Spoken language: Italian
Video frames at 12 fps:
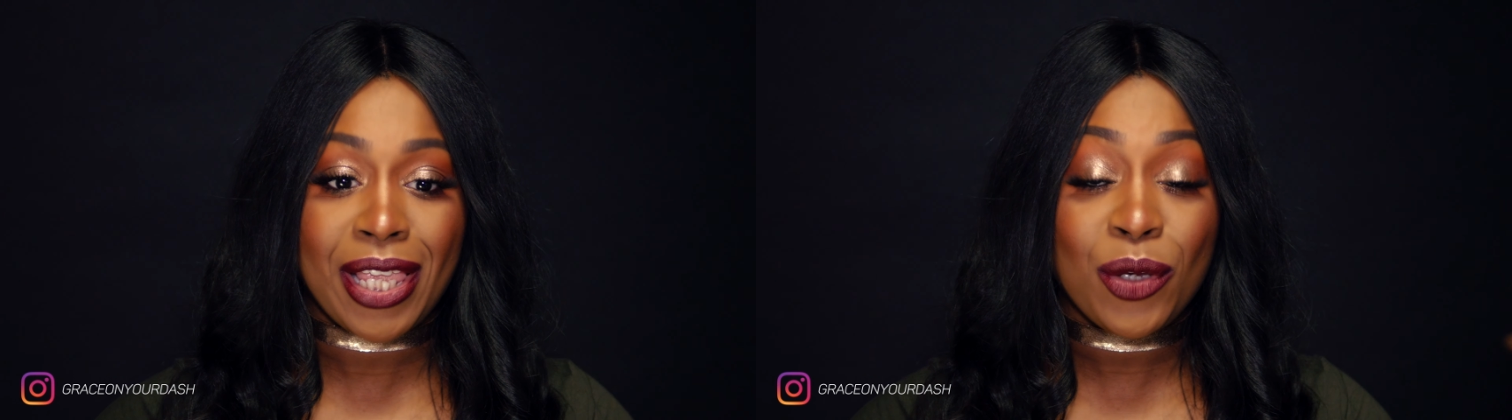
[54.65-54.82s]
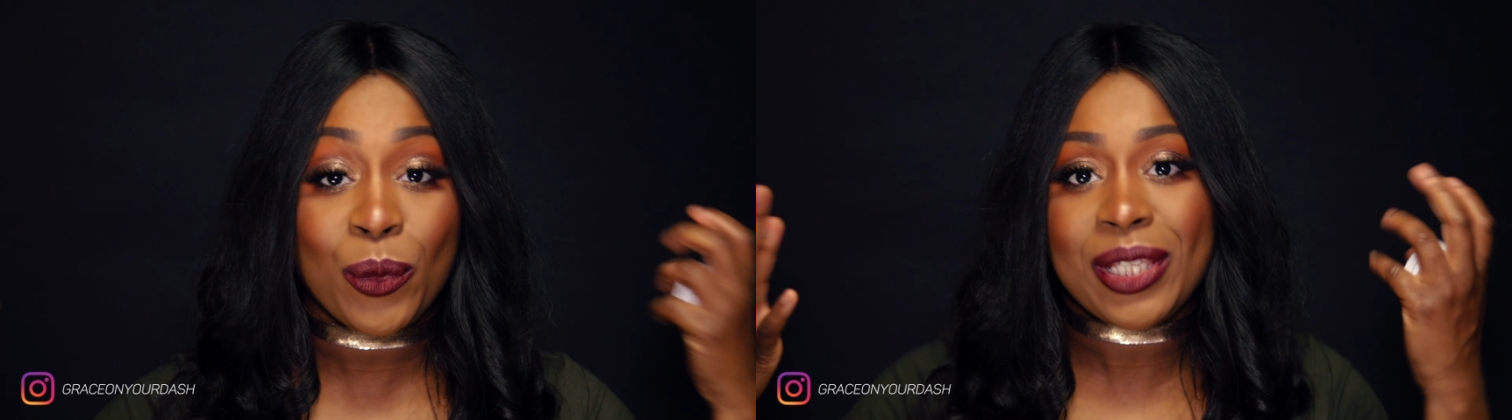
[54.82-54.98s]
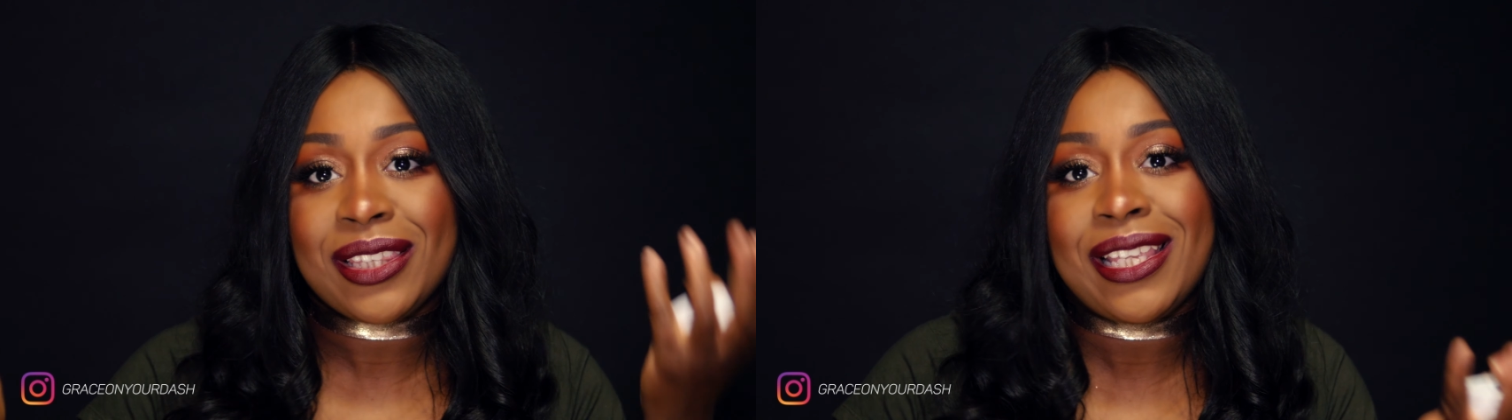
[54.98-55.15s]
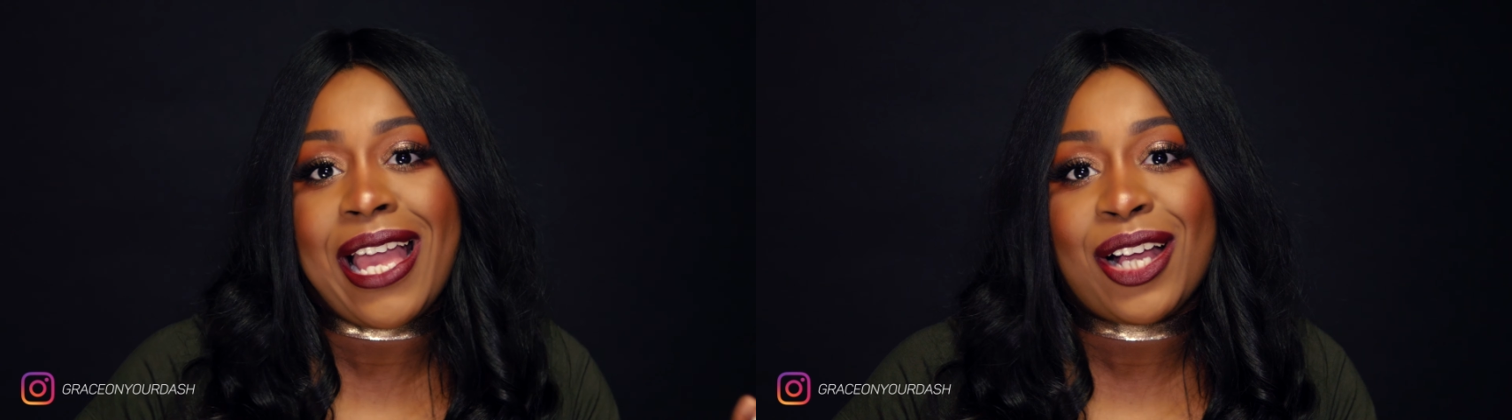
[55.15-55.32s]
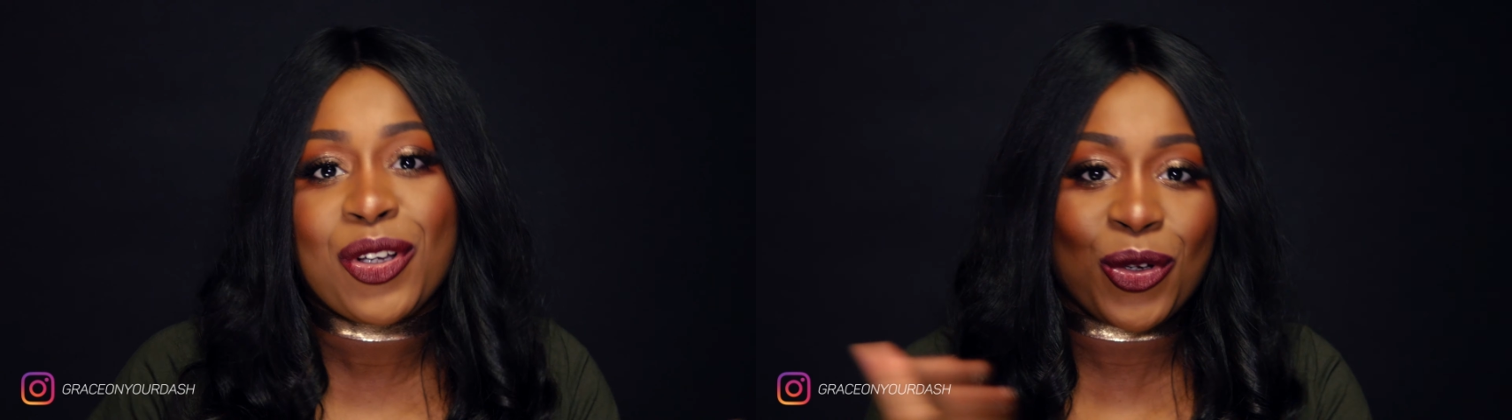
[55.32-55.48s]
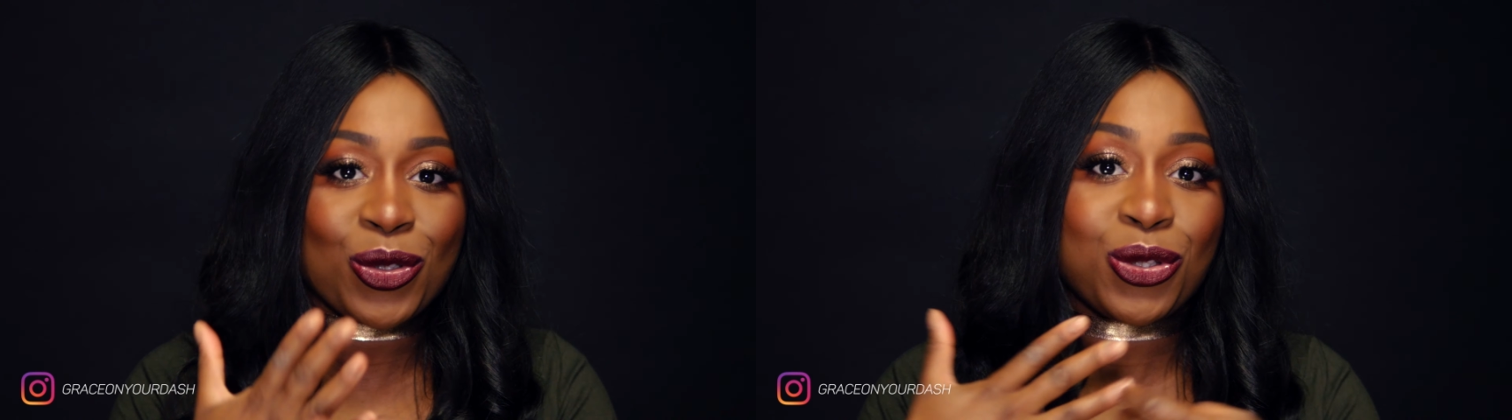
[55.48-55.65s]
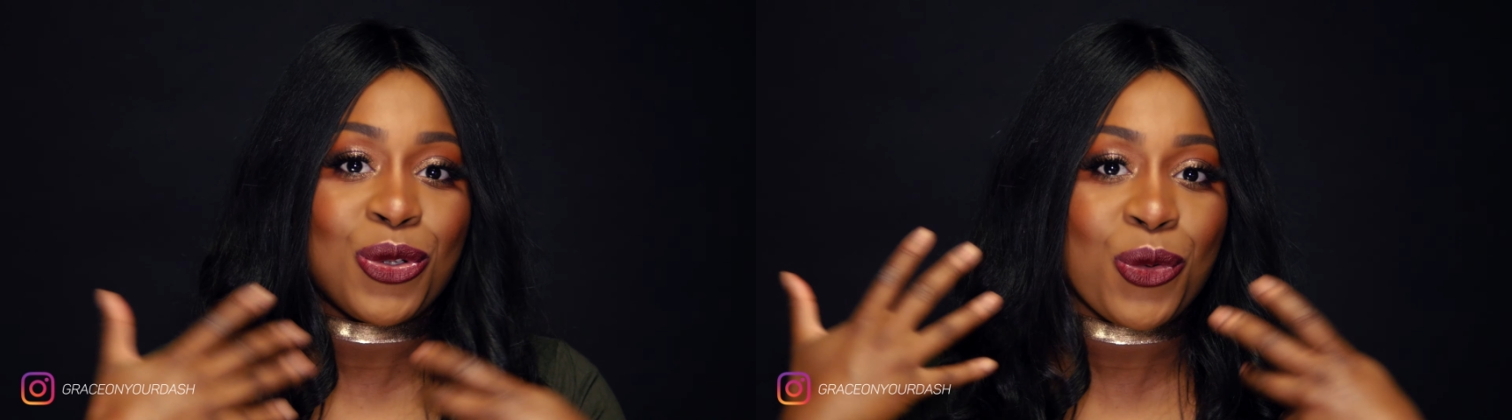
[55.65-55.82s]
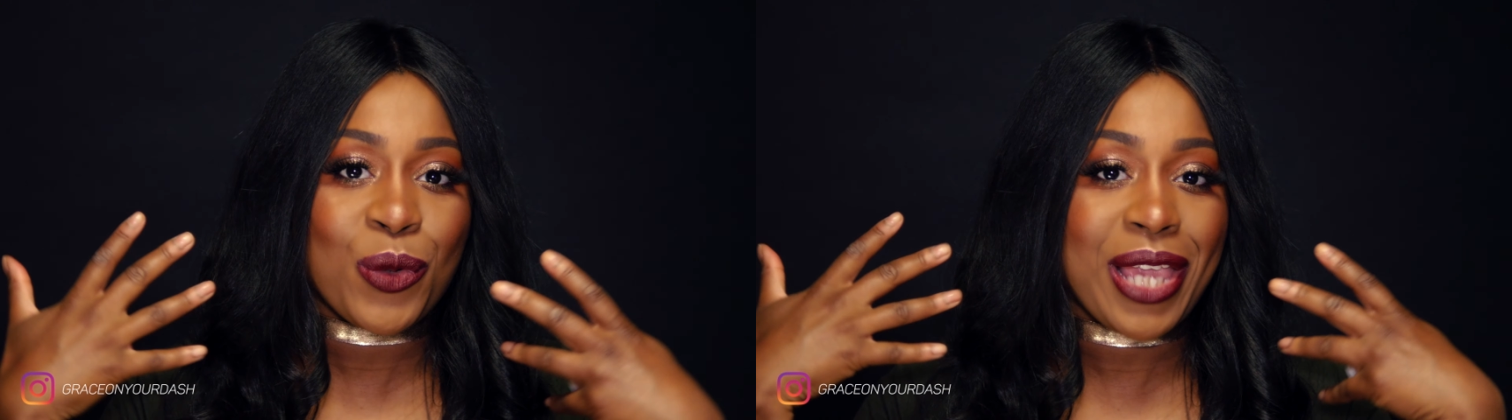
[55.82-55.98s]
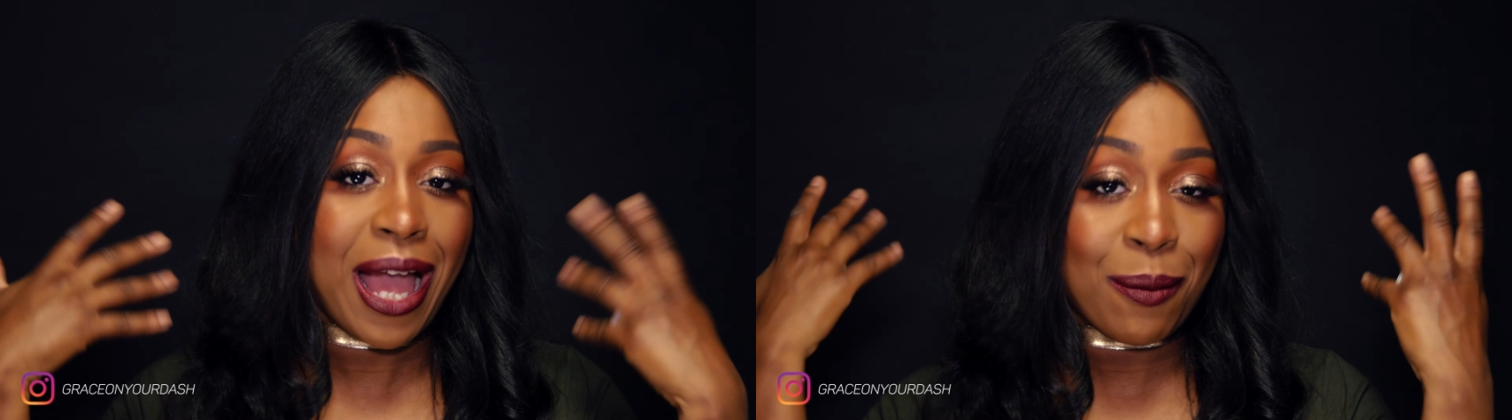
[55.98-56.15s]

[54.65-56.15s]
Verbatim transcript: e quindi ecco sono qui